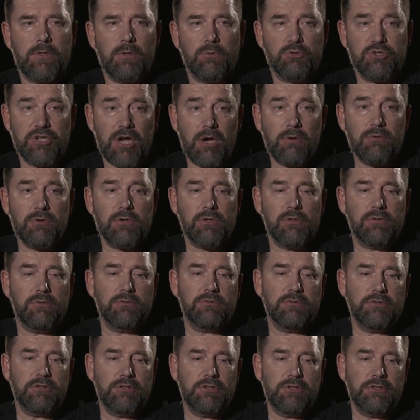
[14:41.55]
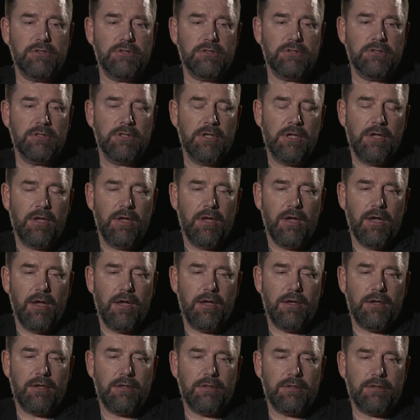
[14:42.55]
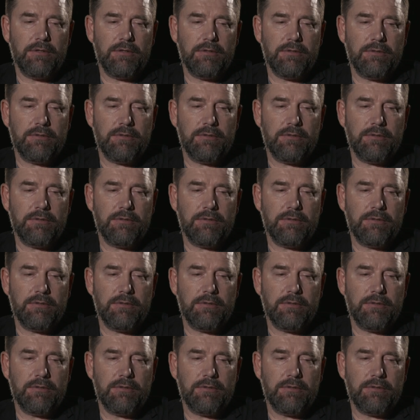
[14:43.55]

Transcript: tą działką i, yy,